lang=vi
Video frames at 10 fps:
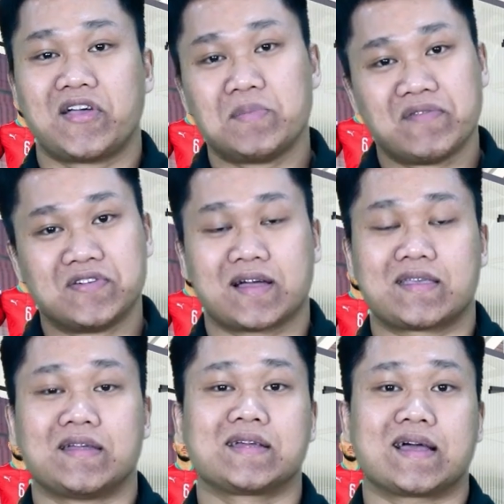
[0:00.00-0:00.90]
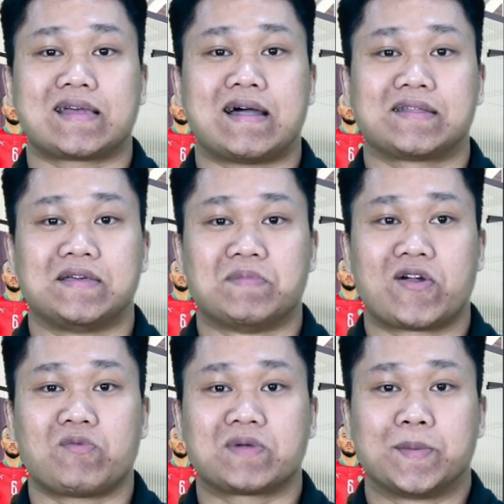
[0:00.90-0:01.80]
khi mà vừa đặt chân đến Qatar thì
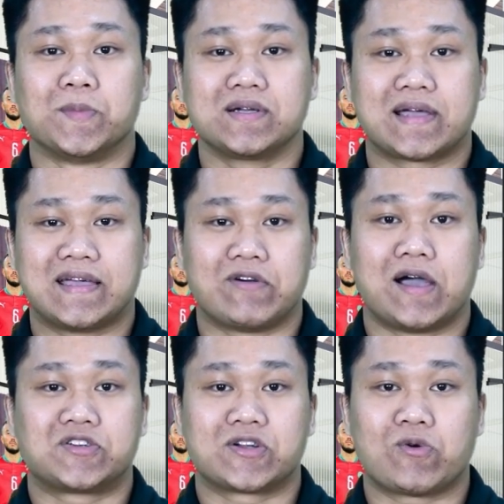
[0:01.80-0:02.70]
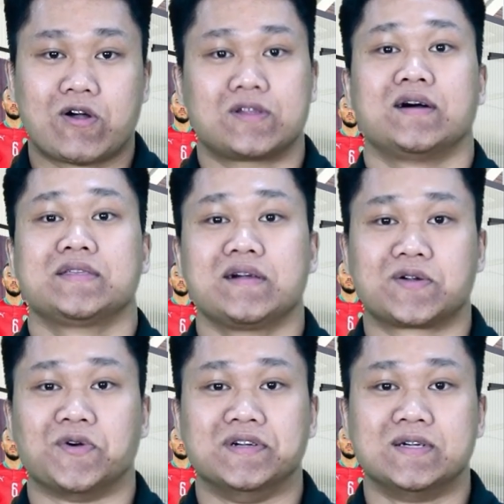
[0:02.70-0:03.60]
Maroc đã bước ngay vào hai trận đấu khó thở nhất
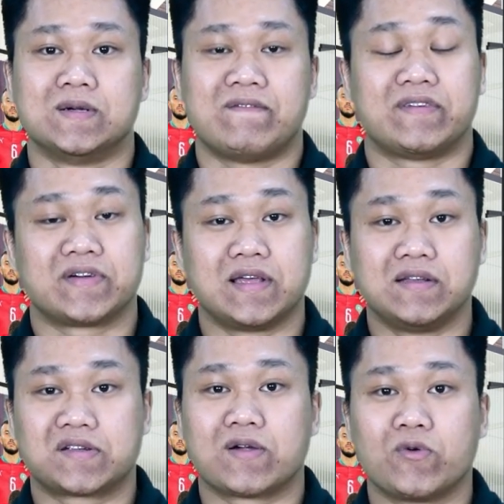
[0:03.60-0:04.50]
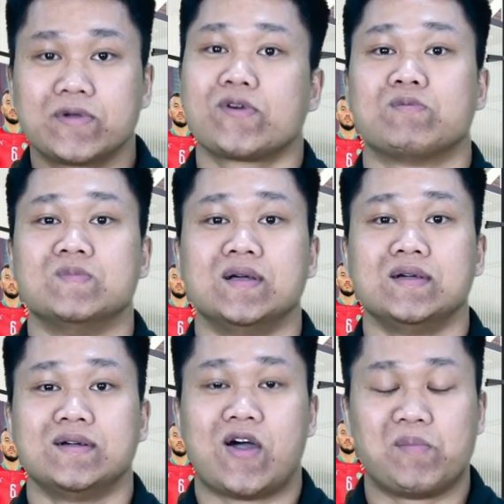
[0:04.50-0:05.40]
rồi và phải đến lượt trận cuối cùng
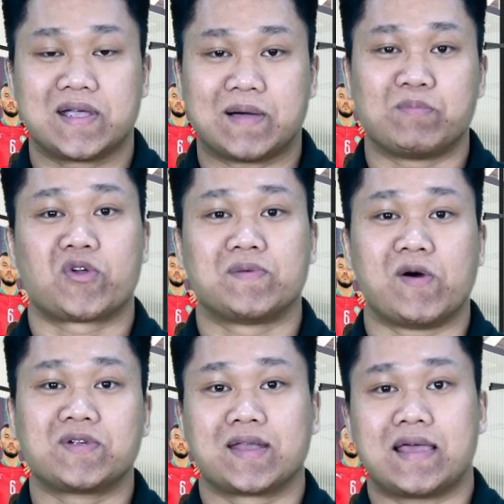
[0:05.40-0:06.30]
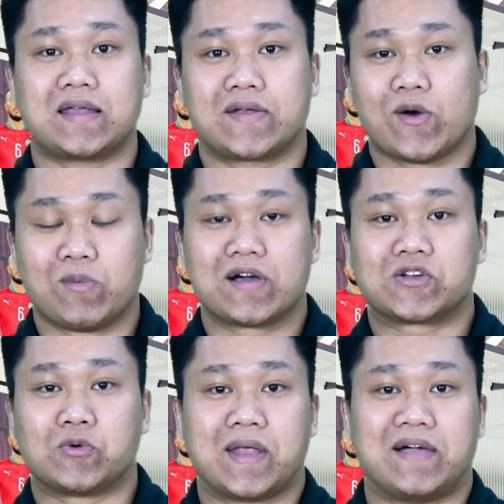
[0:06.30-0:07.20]
họ mới gặp một đội bóng được đánh giá là đồng
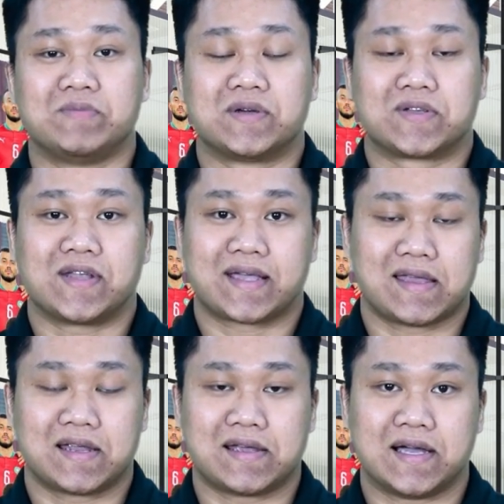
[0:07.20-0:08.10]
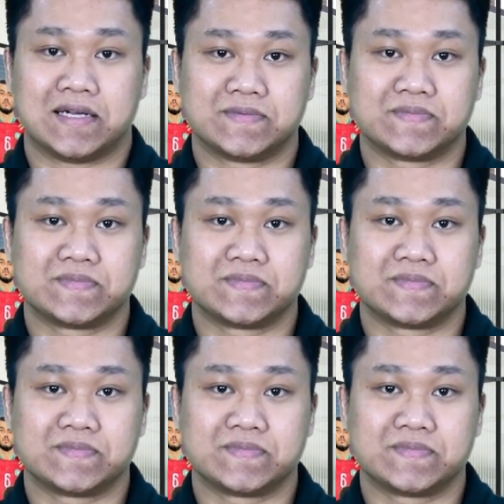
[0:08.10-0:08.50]
cơn đồng lạng với mình đó là Canada.